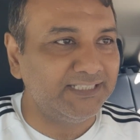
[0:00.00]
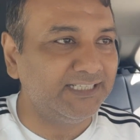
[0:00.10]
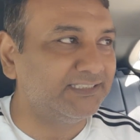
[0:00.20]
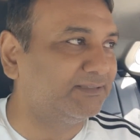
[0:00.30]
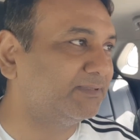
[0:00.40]

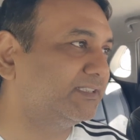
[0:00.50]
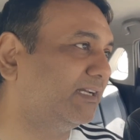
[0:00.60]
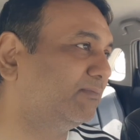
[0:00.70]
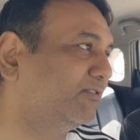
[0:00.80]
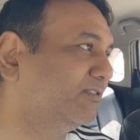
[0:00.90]
बंद है इस समय
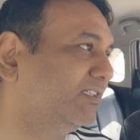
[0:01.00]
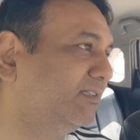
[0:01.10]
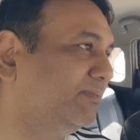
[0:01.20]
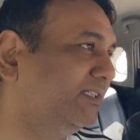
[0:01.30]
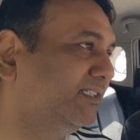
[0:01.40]
शाम को
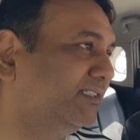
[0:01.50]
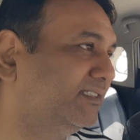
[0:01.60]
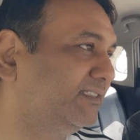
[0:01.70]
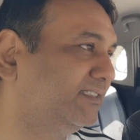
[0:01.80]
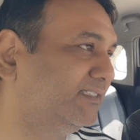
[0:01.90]
होती है
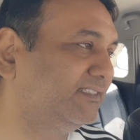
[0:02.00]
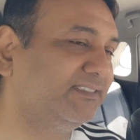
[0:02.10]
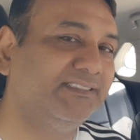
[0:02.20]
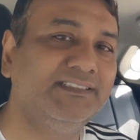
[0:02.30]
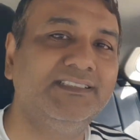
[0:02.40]

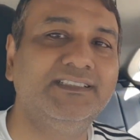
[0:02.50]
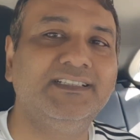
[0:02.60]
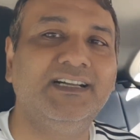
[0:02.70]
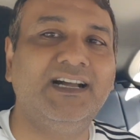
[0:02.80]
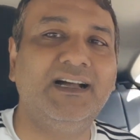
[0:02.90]

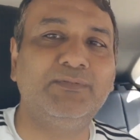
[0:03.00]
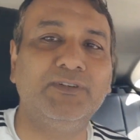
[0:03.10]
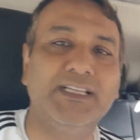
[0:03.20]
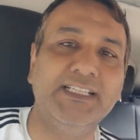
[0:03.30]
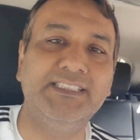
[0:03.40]
भीड़
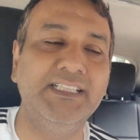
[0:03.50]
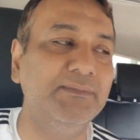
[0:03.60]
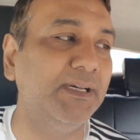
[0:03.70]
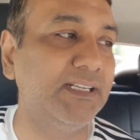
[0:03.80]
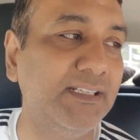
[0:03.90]
आपको क्या चाहिए